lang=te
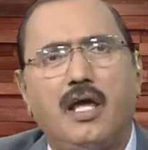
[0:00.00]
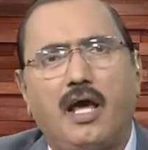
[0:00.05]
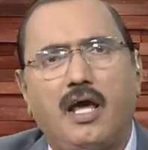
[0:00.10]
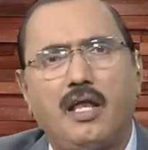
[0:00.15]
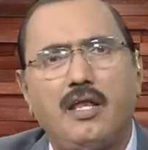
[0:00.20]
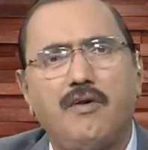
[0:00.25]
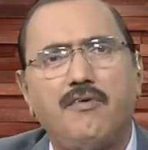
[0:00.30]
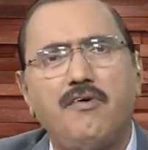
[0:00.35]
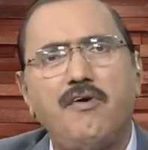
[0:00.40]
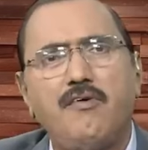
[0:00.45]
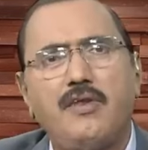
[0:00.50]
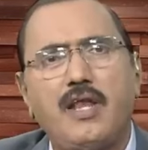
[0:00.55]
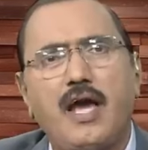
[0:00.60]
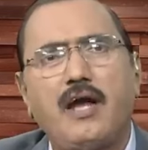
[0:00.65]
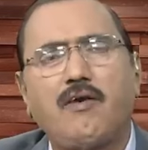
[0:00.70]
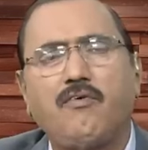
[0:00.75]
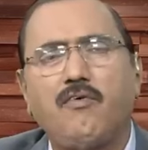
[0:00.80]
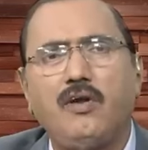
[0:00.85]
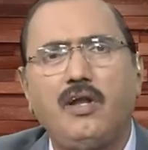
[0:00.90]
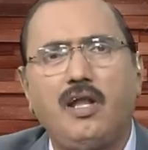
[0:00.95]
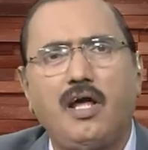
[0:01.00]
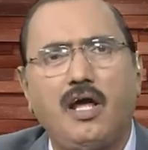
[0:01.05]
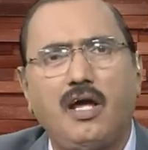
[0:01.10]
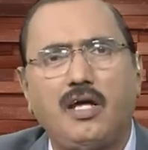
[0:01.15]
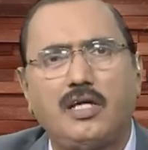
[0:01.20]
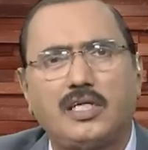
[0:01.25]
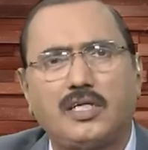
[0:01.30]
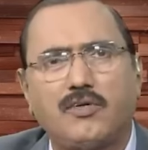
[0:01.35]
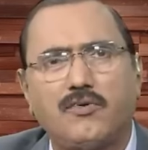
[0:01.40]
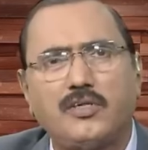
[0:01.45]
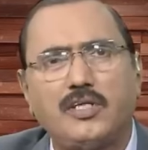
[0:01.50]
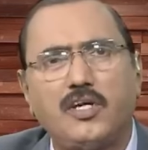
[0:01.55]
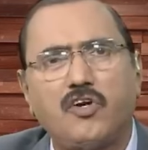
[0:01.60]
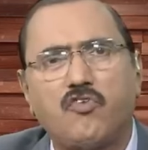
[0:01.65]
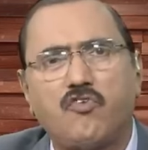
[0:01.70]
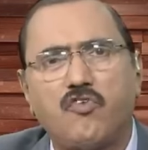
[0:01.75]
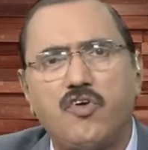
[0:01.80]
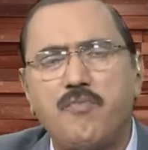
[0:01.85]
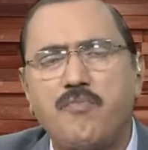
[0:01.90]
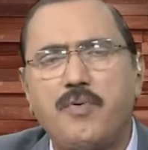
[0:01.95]
అవేమి లేకుండా ఇష్టం
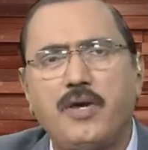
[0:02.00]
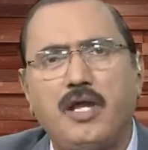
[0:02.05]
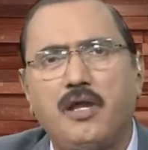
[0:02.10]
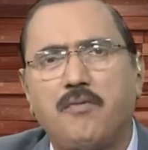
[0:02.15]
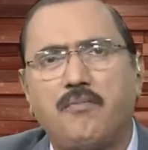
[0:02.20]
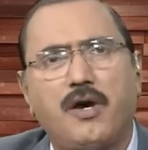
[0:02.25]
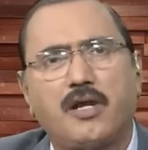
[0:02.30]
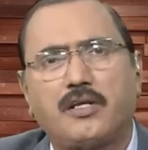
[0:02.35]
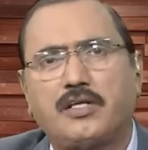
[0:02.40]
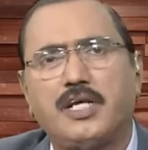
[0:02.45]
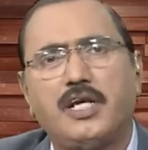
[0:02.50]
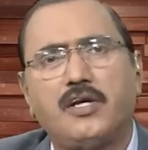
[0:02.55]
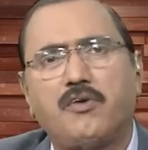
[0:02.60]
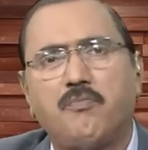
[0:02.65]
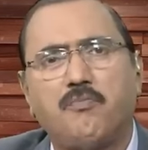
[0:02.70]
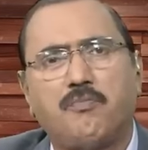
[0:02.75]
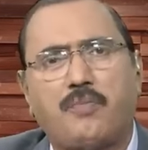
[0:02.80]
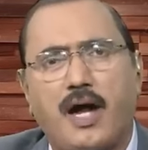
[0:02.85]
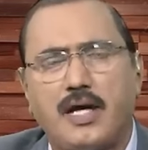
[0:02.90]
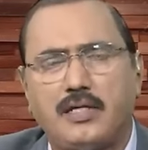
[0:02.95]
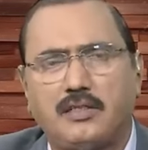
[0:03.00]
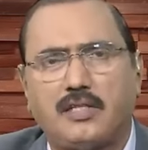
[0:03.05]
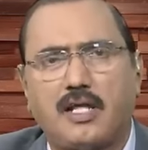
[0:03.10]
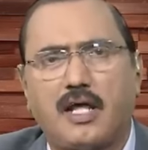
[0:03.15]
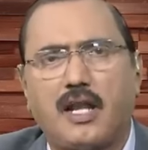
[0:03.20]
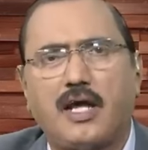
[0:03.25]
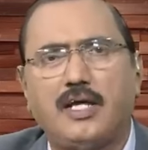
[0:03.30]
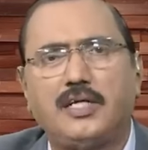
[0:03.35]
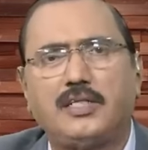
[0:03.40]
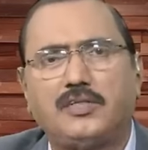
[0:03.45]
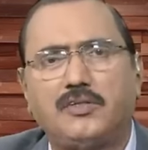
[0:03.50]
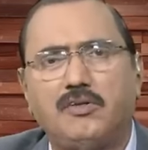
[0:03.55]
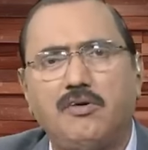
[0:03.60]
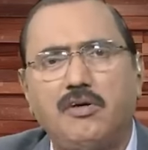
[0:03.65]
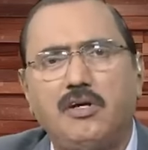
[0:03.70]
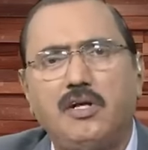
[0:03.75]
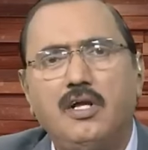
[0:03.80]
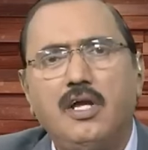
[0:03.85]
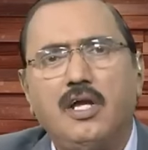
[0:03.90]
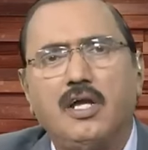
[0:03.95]
వచ్చినట్టు స్వీపింగ్ రిమార్క్ చేయటం బాధ్యత రాహిత్యం
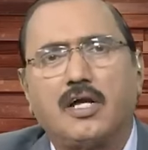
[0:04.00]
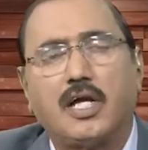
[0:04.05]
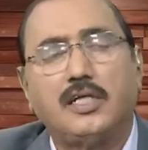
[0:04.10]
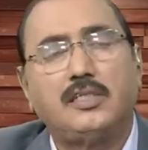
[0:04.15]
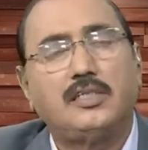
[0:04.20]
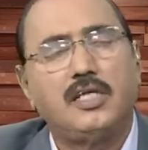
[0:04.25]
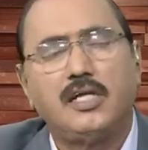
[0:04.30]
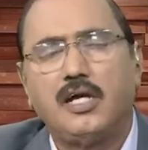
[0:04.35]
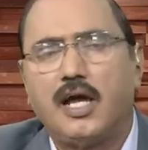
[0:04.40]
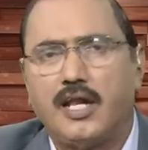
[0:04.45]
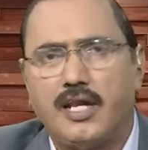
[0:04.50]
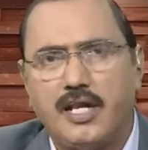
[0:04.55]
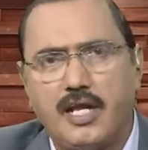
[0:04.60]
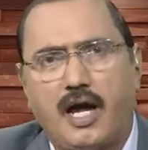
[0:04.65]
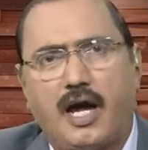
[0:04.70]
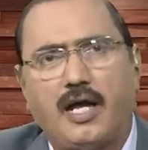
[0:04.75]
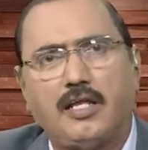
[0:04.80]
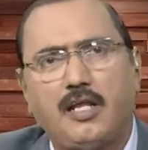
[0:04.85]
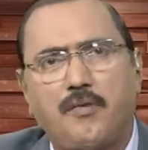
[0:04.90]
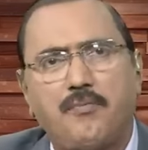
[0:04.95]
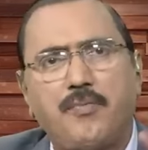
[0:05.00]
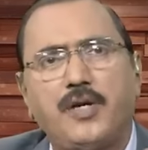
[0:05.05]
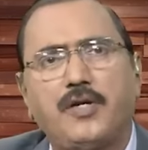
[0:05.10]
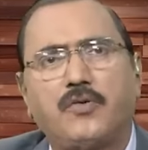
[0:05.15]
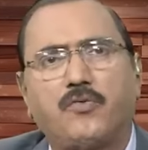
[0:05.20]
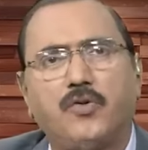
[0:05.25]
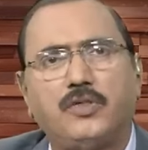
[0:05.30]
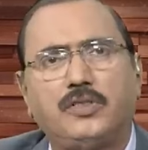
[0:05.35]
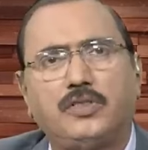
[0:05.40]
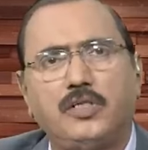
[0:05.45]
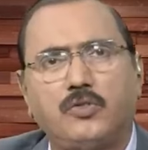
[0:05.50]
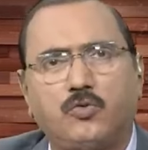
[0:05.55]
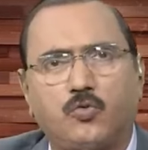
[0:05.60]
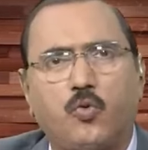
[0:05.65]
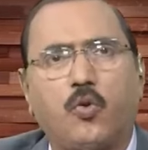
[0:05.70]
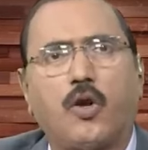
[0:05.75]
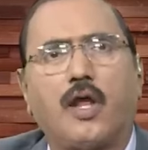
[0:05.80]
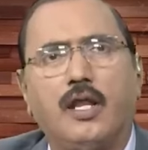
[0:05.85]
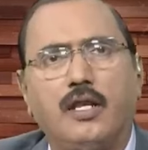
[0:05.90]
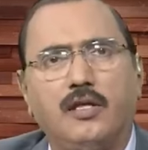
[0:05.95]
ఖచ్చితంగా అని ఆంధ్రప్రదేశ్కి వచ్చి
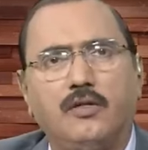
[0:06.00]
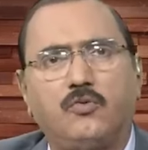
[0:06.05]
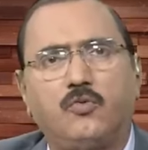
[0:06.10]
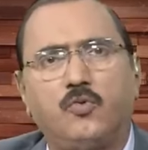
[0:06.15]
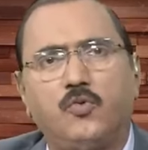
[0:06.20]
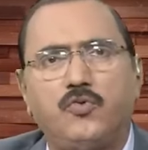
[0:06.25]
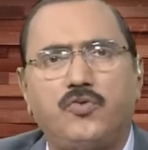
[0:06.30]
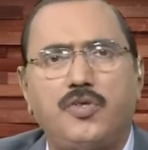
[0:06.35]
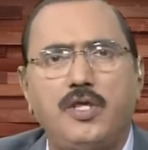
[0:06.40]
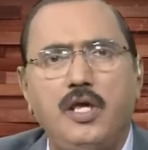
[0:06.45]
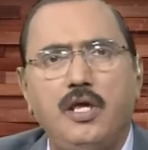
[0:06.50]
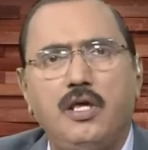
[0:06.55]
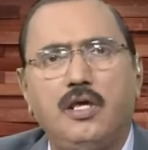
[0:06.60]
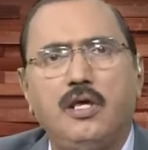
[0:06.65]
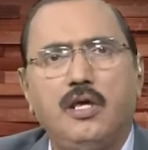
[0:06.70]
చూడాలి చూసి